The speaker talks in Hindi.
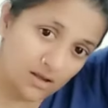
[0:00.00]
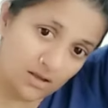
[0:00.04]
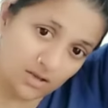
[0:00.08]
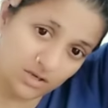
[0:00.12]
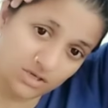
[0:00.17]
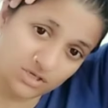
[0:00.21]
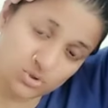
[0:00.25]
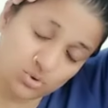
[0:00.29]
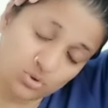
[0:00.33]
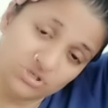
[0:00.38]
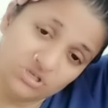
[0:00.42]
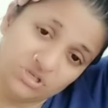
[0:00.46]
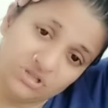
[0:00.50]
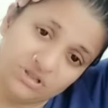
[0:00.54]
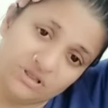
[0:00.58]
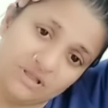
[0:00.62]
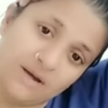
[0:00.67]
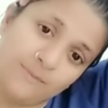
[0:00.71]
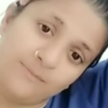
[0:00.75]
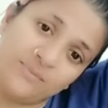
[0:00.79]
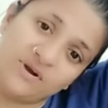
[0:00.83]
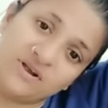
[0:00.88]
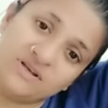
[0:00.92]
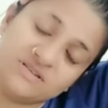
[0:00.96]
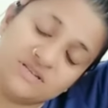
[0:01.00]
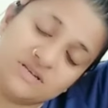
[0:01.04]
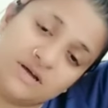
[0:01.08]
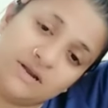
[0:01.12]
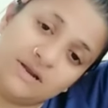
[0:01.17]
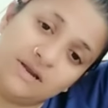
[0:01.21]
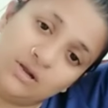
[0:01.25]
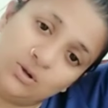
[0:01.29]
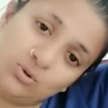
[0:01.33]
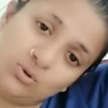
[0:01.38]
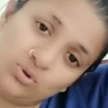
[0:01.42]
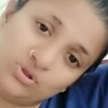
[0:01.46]
इसको जितना प्रेस
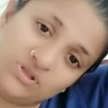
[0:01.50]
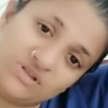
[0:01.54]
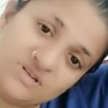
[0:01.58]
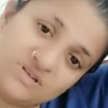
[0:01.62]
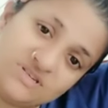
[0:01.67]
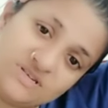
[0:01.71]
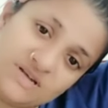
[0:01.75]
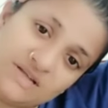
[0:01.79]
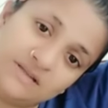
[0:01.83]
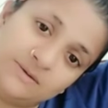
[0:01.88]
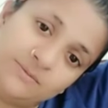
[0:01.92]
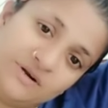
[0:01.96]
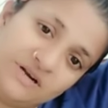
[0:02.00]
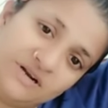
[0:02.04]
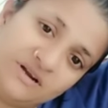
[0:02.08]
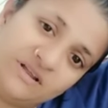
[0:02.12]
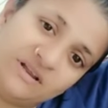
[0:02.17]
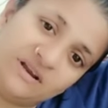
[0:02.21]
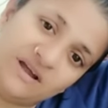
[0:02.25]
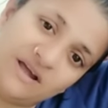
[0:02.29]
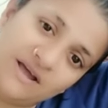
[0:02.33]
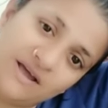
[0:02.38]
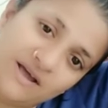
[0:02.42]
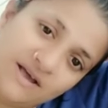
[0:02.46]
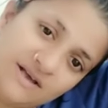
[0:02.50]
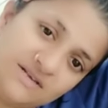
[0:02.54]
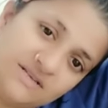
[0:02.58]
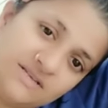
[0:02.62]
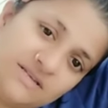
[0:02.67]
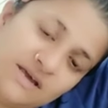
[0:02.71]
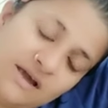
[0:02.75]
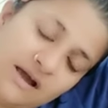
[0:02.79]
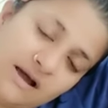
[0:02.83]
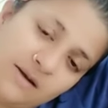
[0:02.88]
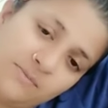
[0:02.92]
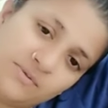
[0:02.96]
करेंगे उतना ज़्यादा बेटर है ऐसे
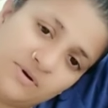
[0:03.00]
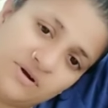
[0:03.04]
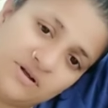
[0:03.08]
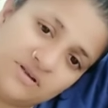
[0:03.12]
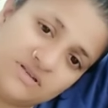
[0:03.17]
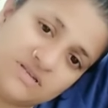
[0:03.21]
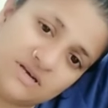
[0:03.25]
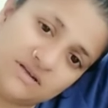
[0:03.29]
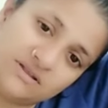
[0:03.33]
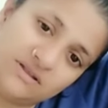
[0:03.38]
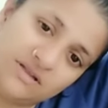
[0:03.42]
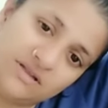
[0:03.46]
आप कर सकते